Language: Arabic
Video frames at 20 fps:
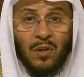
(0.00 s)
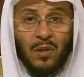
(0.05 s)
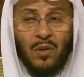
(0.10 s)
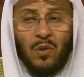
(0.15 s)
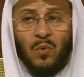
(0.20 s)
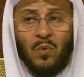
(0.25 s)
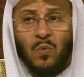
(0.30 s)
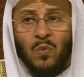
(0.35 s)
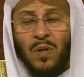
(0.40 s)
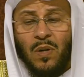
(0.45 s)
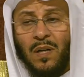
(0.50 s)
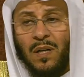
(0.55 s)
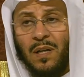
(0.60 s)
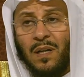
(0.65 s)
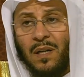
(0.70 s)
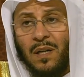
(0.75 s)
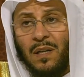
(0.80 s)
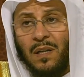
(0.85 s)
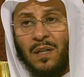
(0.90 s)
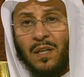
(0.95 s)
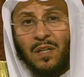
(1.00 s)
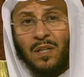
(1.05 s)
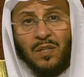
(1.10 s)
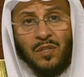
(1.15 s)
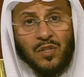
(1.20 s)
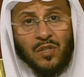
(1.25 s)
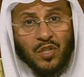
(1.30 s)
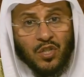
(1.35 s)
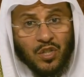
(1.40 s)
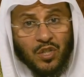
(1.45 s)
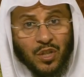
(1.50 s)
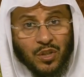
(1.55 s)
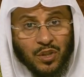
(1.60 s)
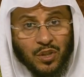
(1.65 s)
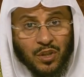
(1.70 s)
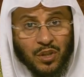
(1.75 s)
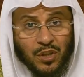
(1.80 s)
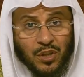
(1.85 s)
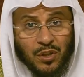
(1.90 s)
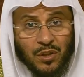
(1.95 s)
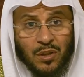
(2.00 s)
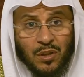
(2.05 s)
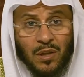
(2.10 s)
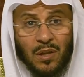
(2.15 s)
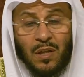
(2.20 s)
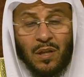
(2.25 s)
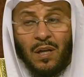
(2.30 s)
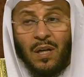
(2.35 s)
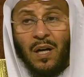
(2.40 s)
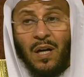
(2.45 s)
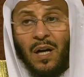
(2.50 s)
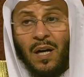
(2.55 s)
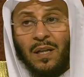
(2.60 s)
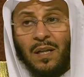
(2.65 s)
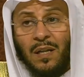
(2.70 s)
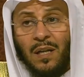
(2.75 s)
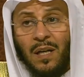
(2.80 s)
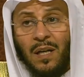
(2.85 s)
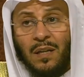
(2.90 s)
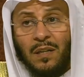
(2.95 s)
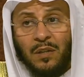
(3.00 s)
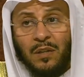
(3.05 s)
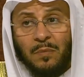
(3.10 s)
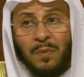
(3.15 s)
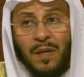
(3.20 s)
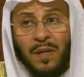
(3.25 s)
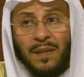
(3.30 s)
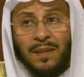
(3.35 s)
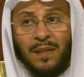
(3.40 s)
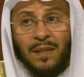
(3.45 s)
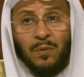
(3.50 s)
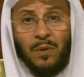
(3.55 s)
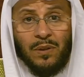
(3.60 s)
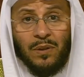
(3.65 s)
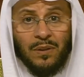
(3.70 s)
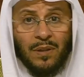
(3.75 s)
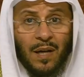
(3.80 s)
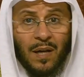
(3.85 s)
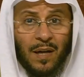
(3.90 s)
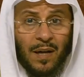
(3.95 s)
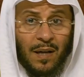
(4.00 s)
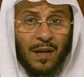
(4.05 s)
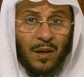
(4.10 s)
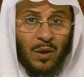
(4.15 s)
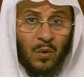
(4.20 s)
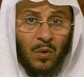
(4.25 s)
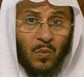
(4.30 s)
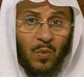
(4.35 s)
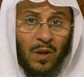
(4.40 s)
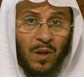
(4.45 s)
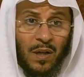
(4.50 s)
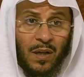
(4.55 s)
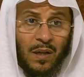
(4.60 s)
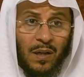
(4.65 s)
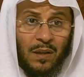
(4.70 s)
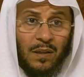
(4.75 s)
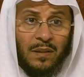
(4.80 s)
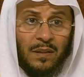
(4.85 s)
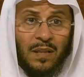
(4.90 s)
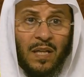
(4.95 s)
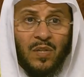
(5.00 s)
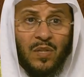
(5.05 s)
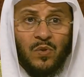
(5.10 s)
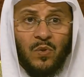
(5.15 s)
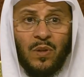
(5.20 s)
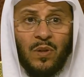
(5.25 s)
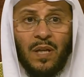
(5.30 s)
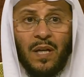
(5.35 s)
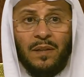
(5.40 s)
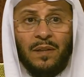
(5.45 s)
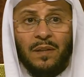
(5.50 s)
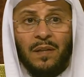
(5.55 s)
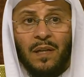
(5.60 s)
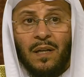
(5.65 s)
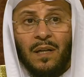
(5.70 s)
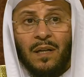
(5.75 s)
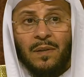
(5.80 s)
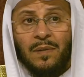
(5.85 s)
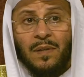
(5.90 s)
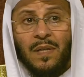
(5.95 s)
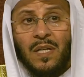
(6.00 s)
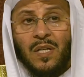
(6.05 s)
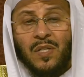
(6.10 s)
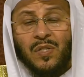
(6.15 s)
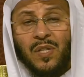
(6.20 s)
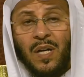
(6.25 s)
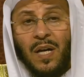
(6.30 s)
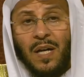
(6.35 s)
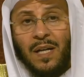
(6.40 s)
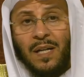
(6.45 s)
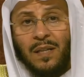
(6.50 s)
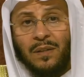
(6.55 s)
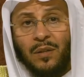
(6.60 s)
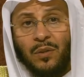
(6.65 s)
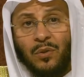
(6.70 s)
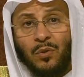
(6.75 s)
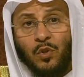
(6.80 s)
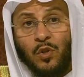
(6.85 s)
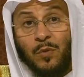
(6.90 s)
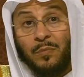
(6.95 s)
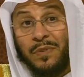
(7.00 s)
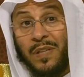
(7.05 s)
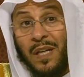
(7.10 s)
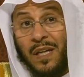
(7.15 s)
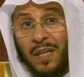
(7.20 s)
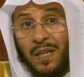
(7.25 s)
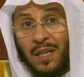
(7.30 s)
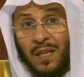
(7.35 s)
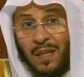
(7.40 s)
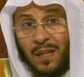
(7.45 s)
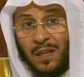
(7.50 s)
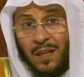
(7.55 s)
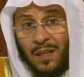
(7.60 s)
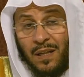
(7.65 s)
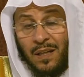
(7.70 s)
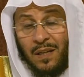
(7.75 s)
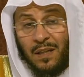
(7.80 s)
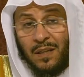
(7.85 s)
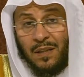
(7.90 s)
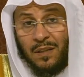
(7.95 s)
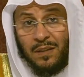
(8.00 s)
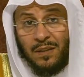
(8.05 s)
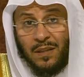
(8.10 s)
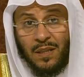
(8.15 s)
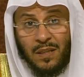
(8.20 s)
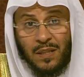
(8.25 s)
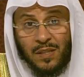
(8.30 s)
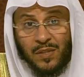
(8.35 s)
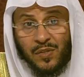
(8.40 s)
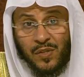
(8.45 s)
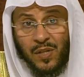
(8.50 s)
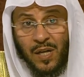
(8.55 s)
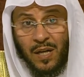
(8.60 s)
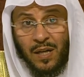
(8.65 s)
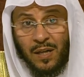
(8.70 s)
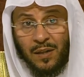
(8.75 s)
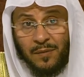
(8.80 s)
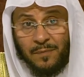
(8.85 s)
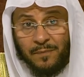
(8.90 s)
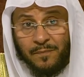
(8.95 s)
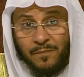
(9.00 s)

والحرص الشديد على العبادة والطاعة ويحصل أن ساعات النوم تقل عند الإنسان